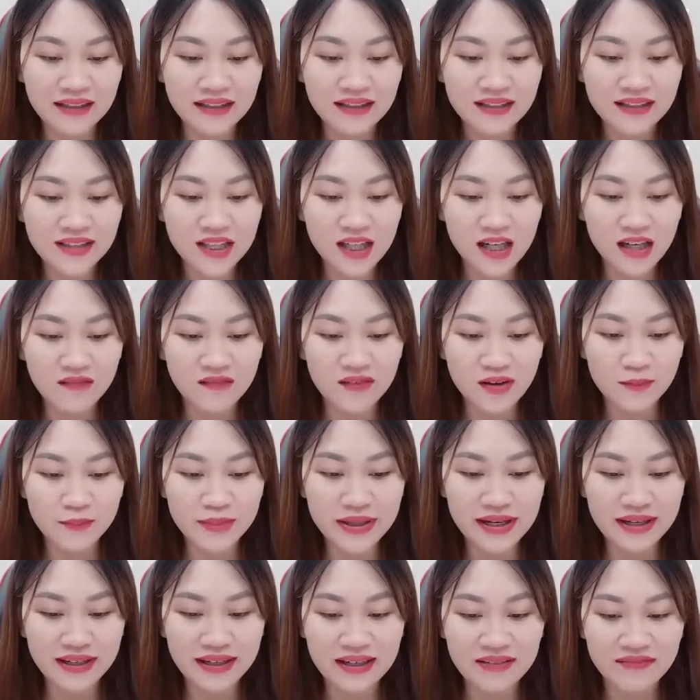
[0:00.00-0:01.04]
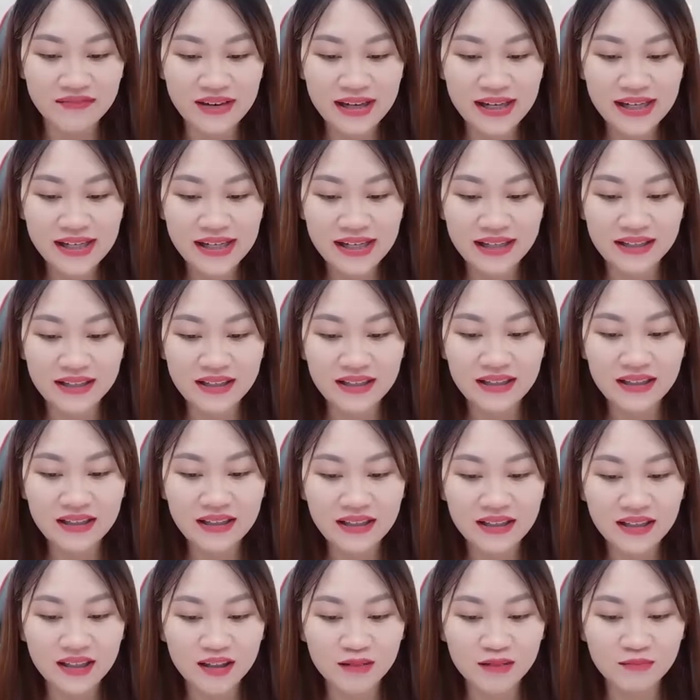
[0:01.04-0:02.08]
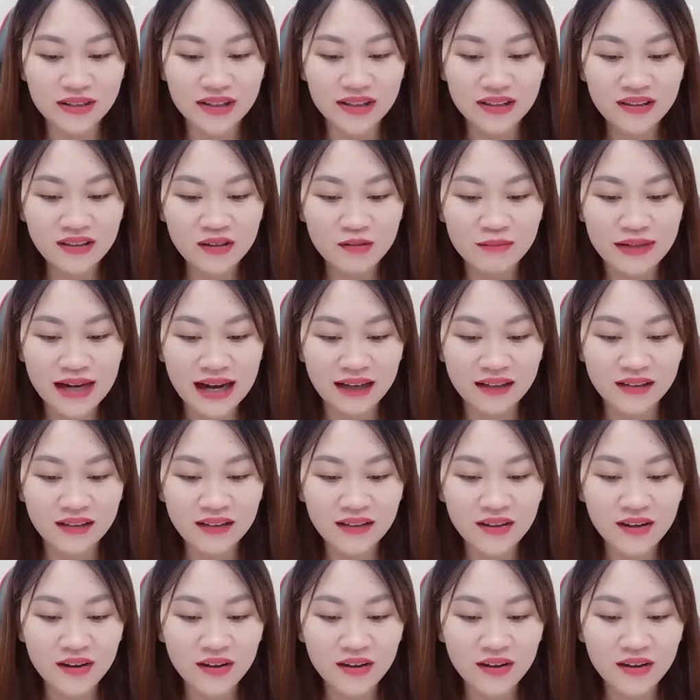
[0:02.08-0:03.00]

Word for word: cho vào miệng lại phát hiện, không những không đắng